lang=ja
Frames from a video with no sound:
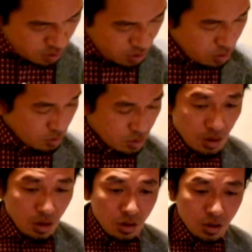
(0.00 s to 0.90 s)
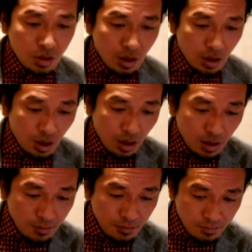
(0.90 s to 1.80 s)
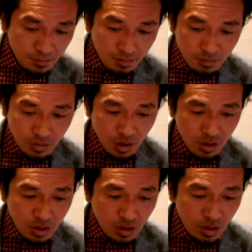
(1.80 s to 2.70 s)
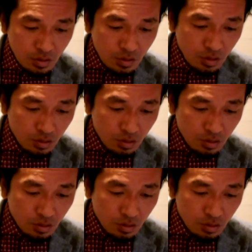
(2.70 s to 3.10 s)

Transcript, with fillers: こっちが1だな。は1ですよと。